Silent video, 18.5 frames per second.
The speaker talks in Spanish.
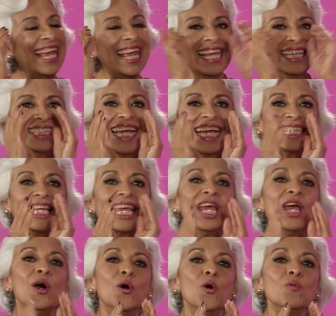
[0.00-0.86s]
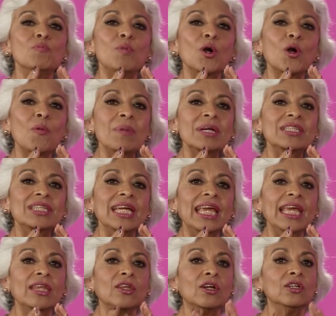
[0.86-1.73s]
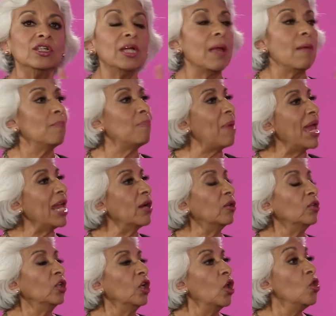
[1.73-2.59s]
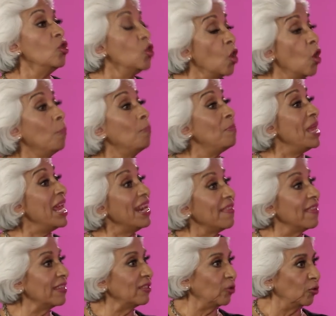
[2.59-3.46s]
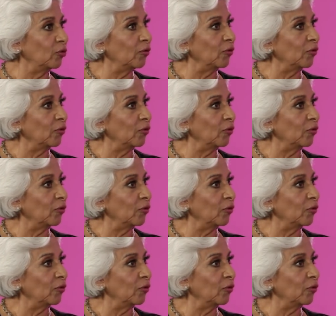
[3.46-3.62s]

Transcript: se hace un poco más chiquito, pero no pierde sus